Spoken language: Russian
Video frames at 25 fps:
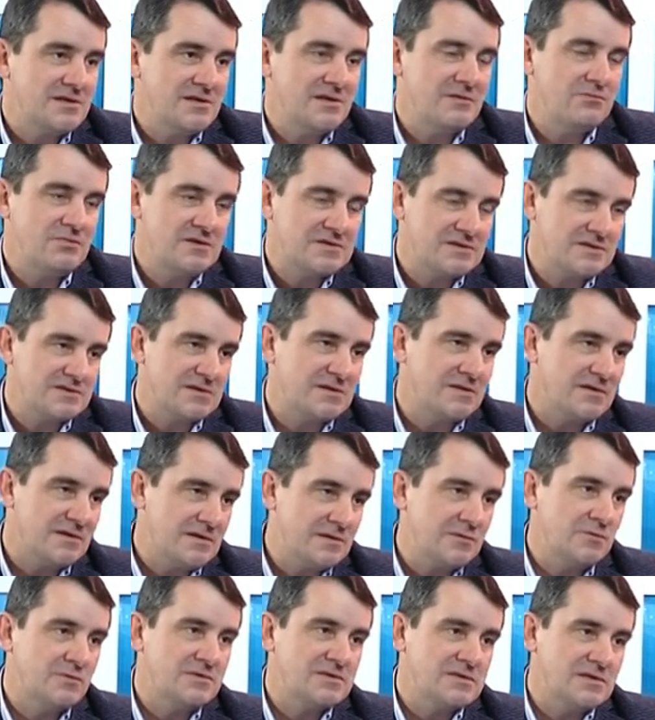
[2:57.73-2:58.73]
и бизнес
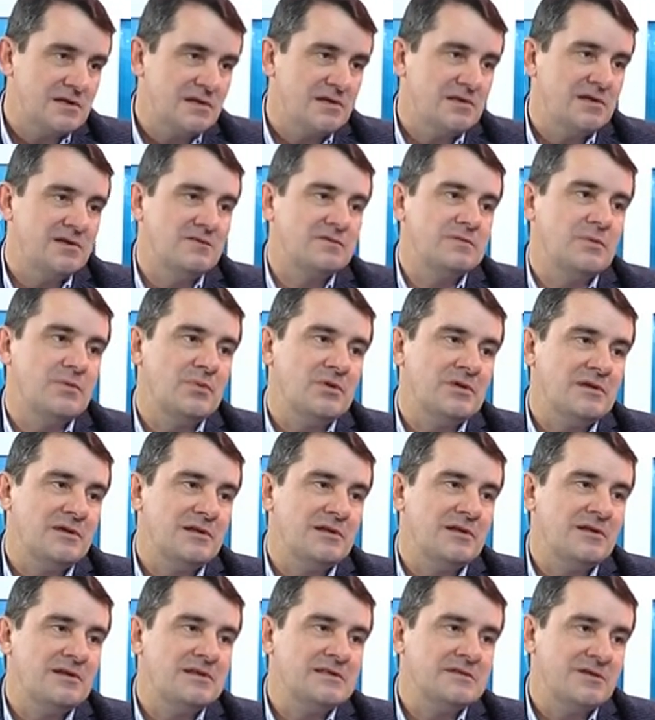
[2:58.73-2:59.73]
откликнулся, и
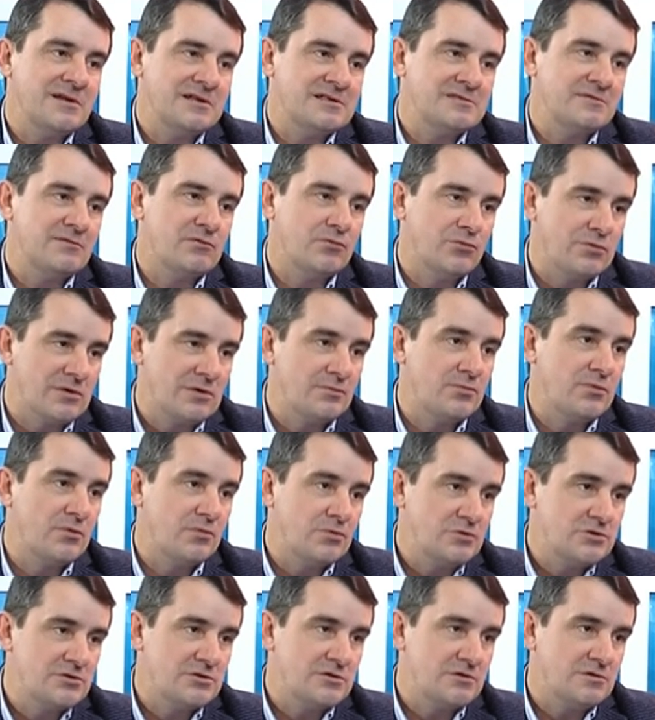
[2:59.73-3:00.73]
дополнительные средства город
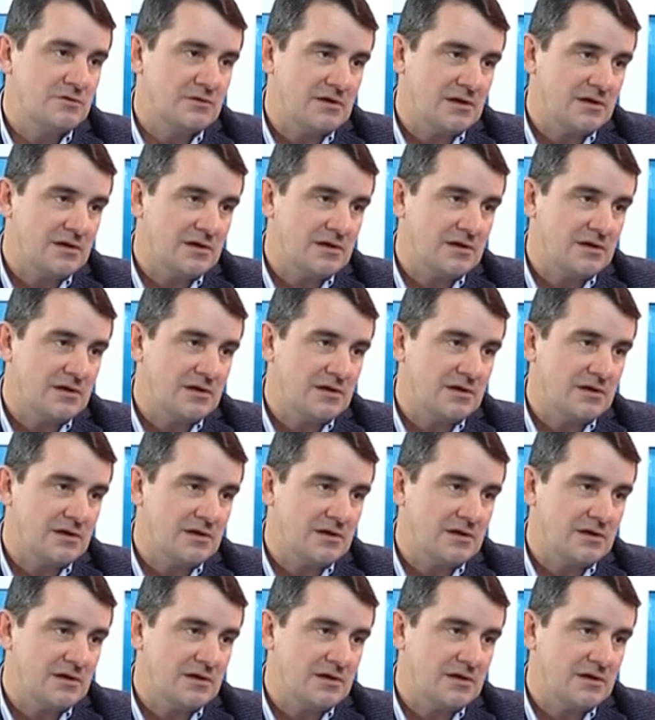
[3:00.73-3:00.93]
получил,